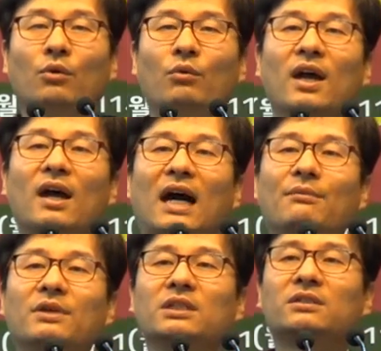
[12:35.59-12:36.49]
왜
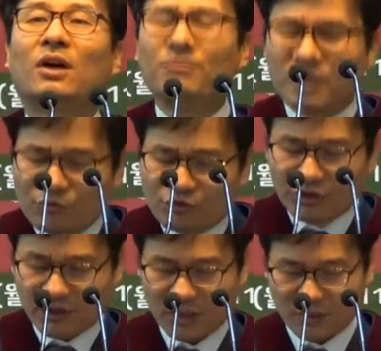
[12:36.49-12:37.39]
아멘이 점점
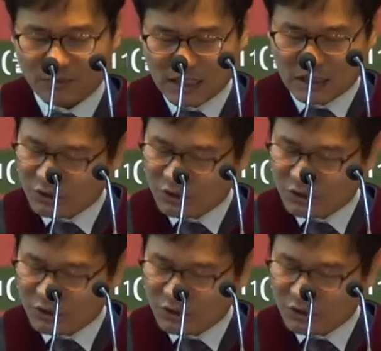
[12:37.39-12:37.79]
줄어드는 겁니까?